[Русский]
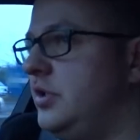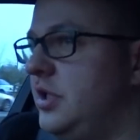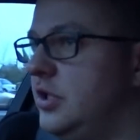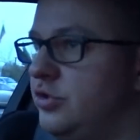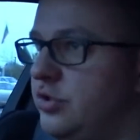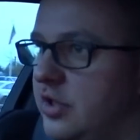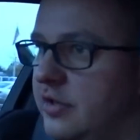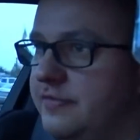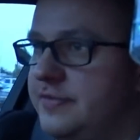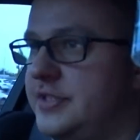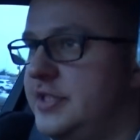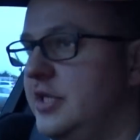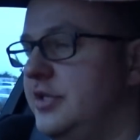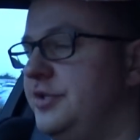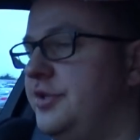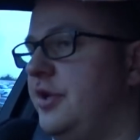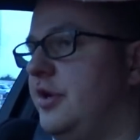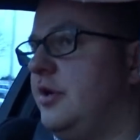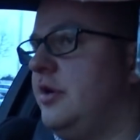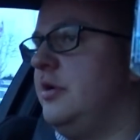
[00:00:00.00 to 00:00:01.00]
еду я в
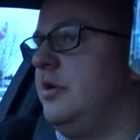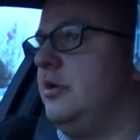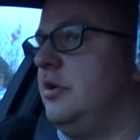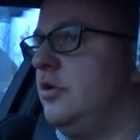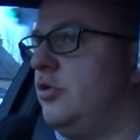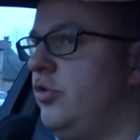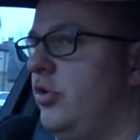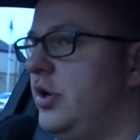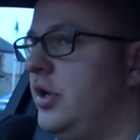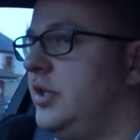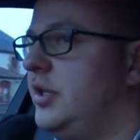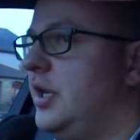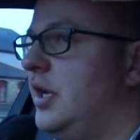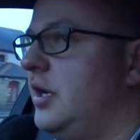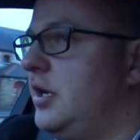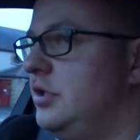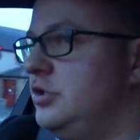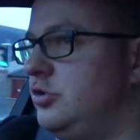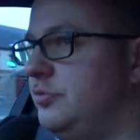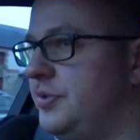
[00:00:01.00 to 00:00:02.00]
центр города,
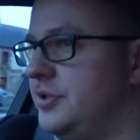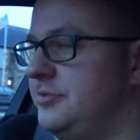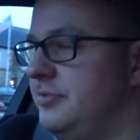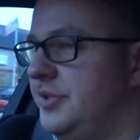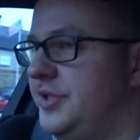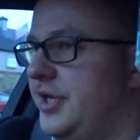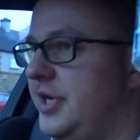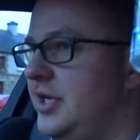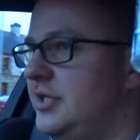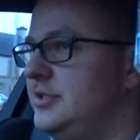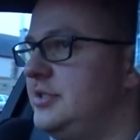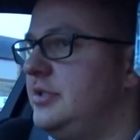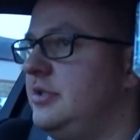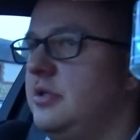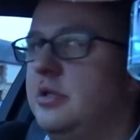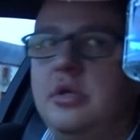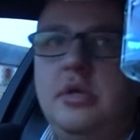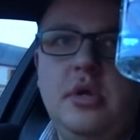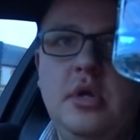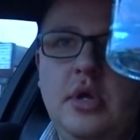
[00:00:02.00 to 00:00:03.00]
хочу посмотреть,
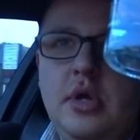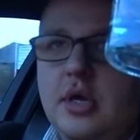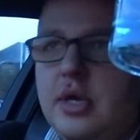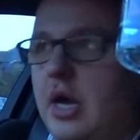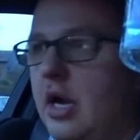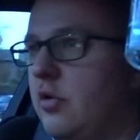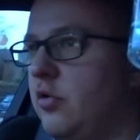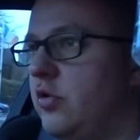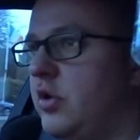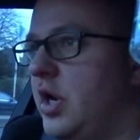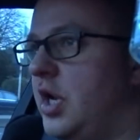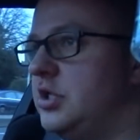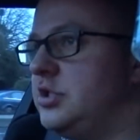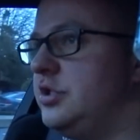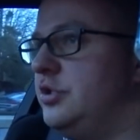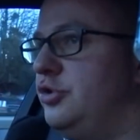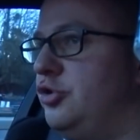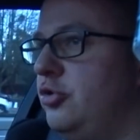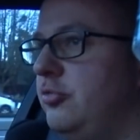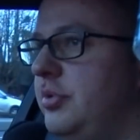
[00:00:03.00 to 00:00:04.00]
как
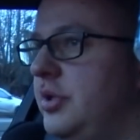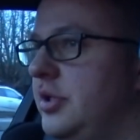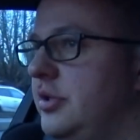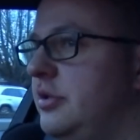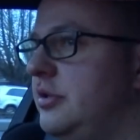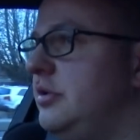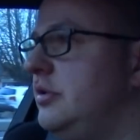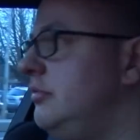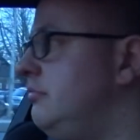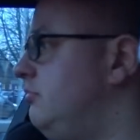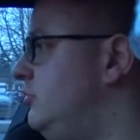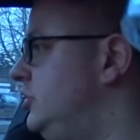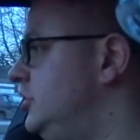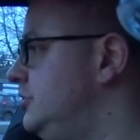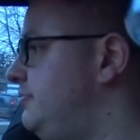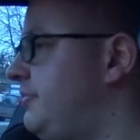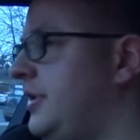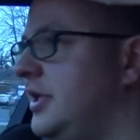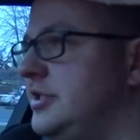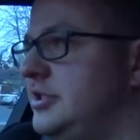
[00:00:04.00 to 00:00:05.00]
украшен Дублин,
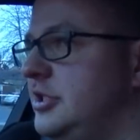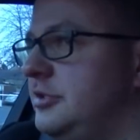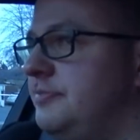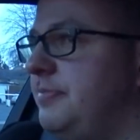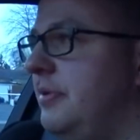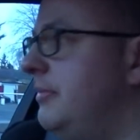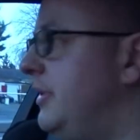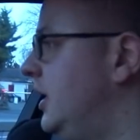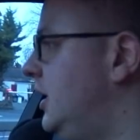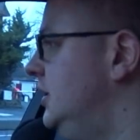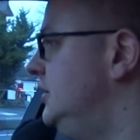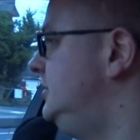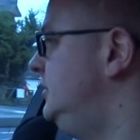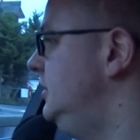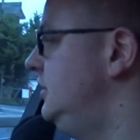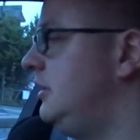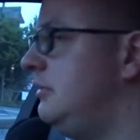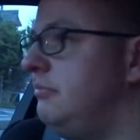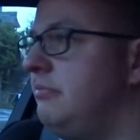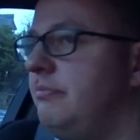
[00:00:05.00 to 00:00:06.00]
разворот, пройтись по, по
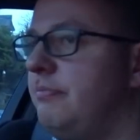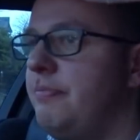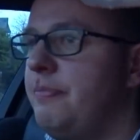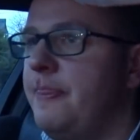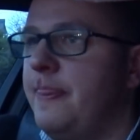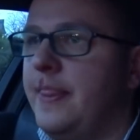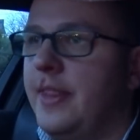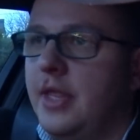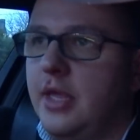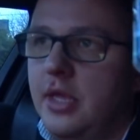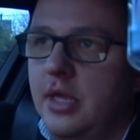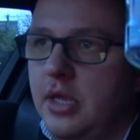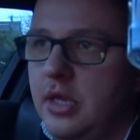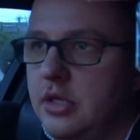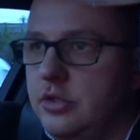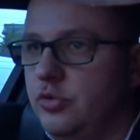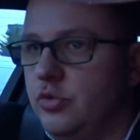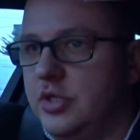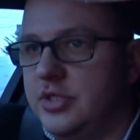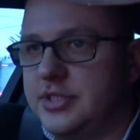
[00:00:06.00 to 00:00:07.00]
магазинам.
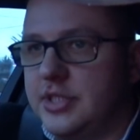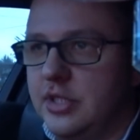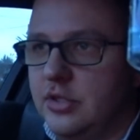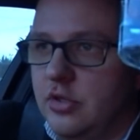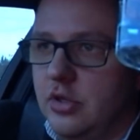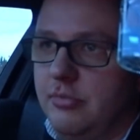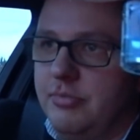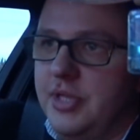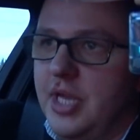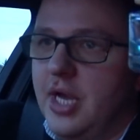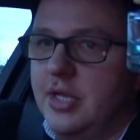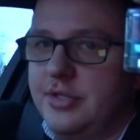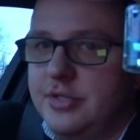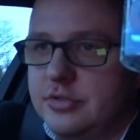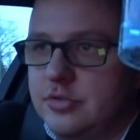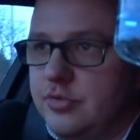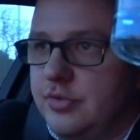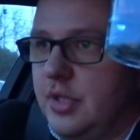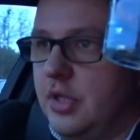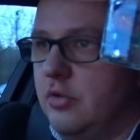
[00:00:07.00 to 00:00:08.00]
Юля скинула мне адрес,
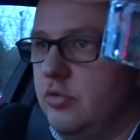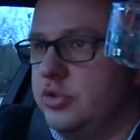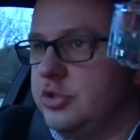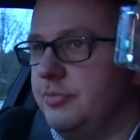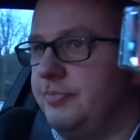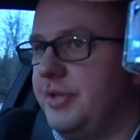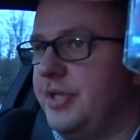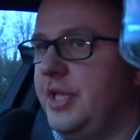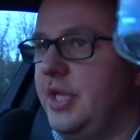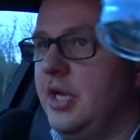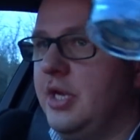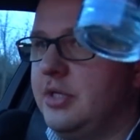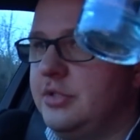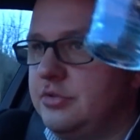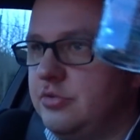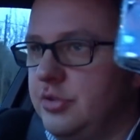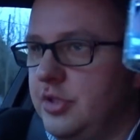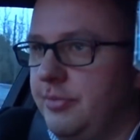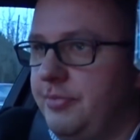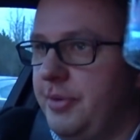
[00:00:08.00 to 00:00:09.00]
куда лучше подъехать,
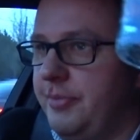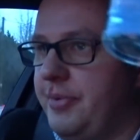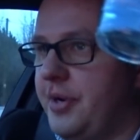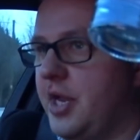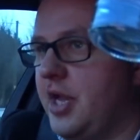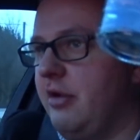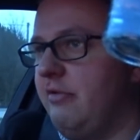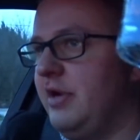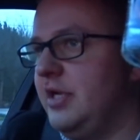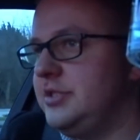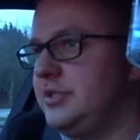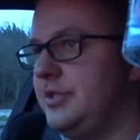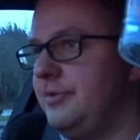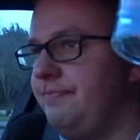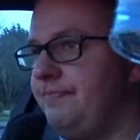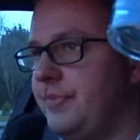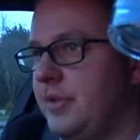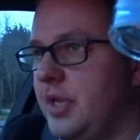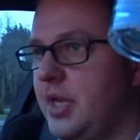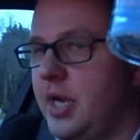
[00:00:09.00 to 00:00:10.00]
куда припарковаться.
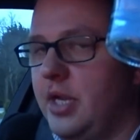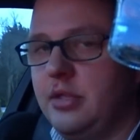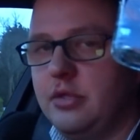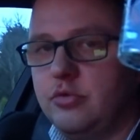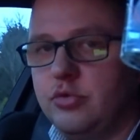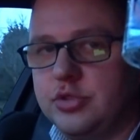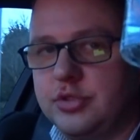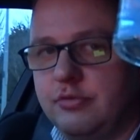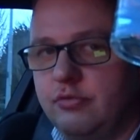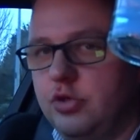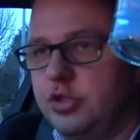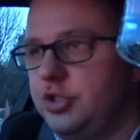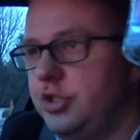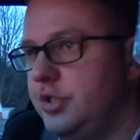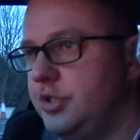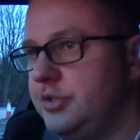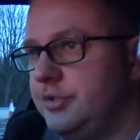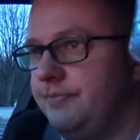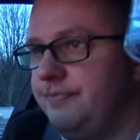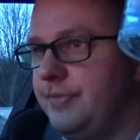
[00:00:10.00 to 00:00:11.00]
Анька уже в
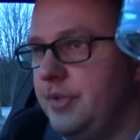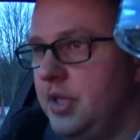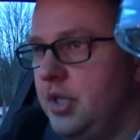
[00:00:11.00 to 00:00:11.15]
очереди,